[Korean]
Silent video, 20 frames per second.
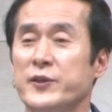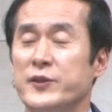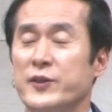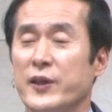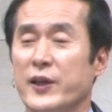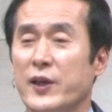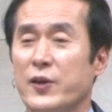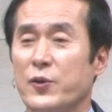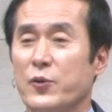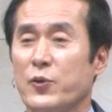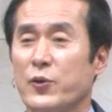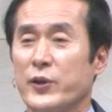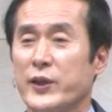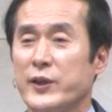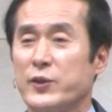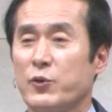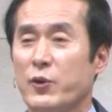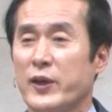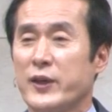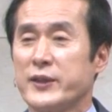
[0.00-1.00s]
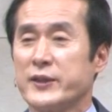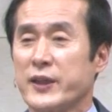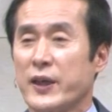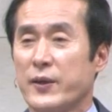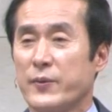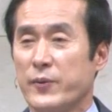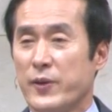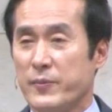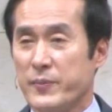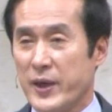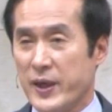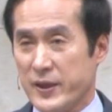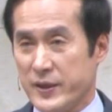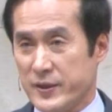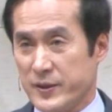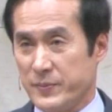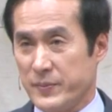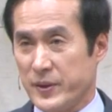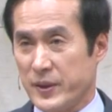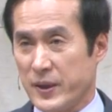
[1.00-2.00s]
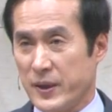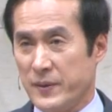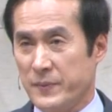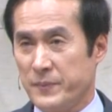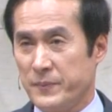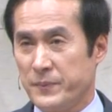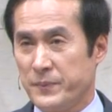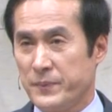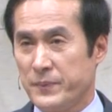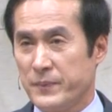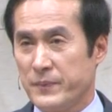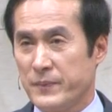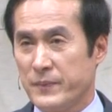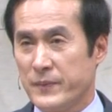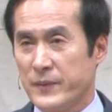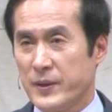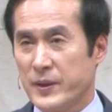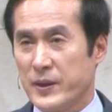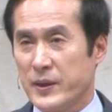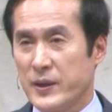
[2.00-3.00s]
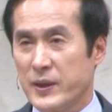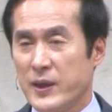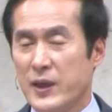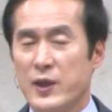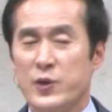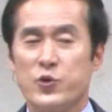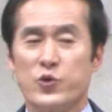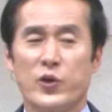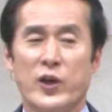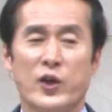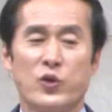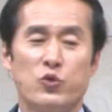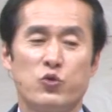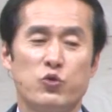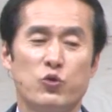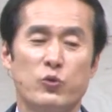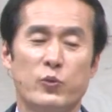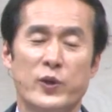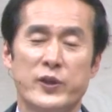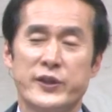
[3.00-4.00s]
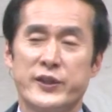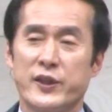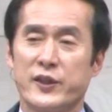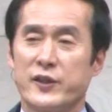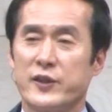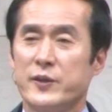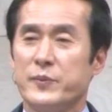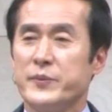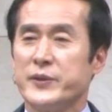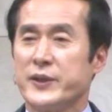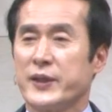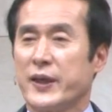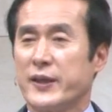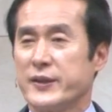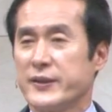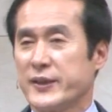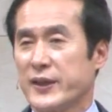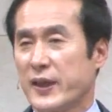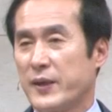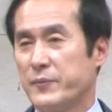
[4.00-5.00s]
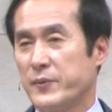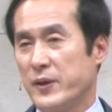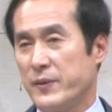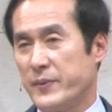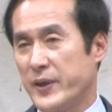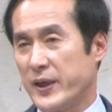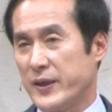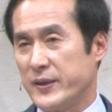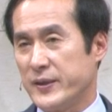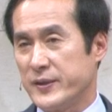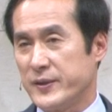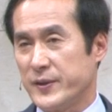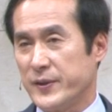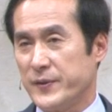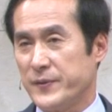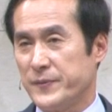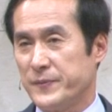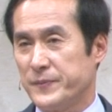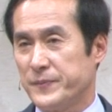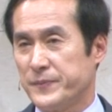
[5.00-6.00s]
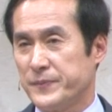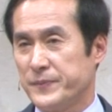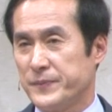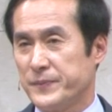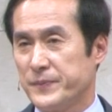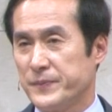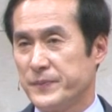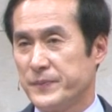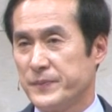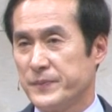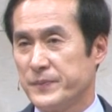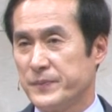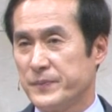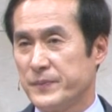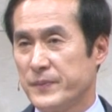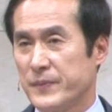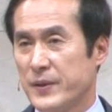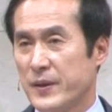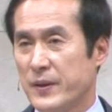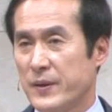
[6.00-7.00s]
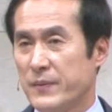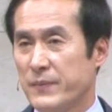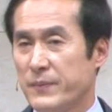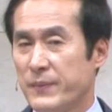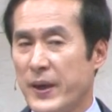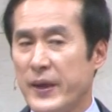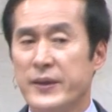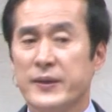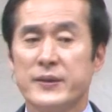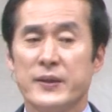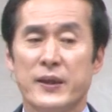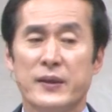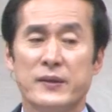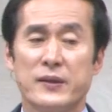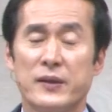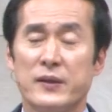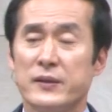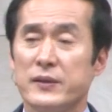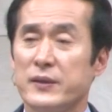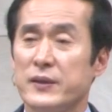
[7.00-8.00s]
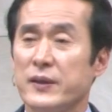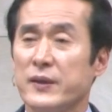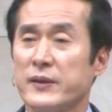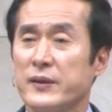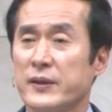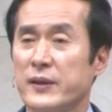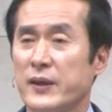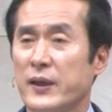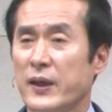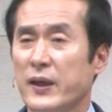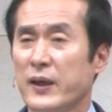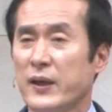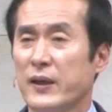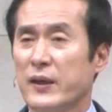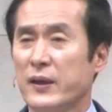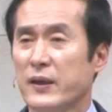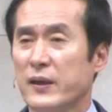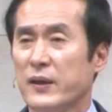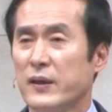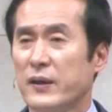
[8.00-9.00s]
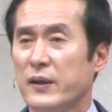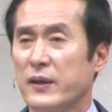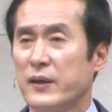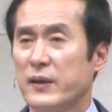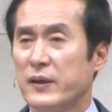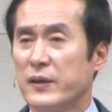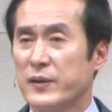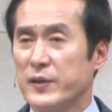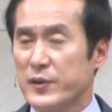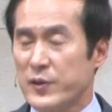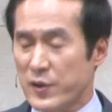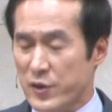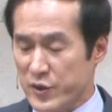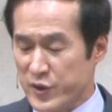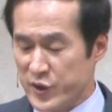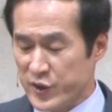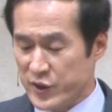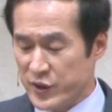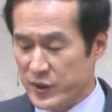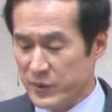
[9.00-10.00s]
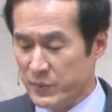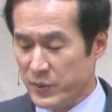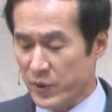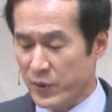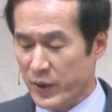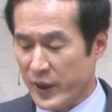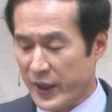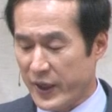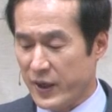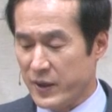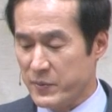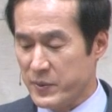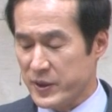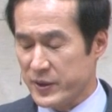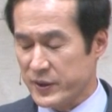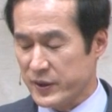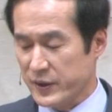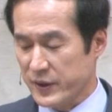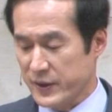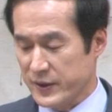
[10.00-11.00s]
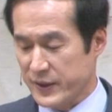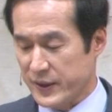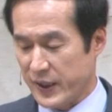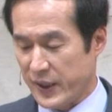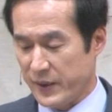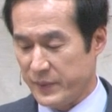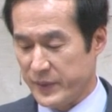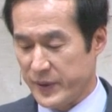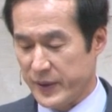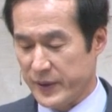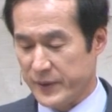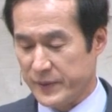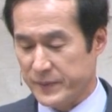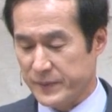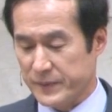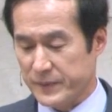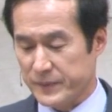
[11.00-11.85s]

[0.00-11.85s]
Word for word: 번 정해놓고 기도하는 사람 얼마나 있습니까? 일주일에 두 번씩 금식하는 사람 얼마나 있어요? 바리새인들은 이렇게 열심으로 하나님을 섬기는 사람이에요.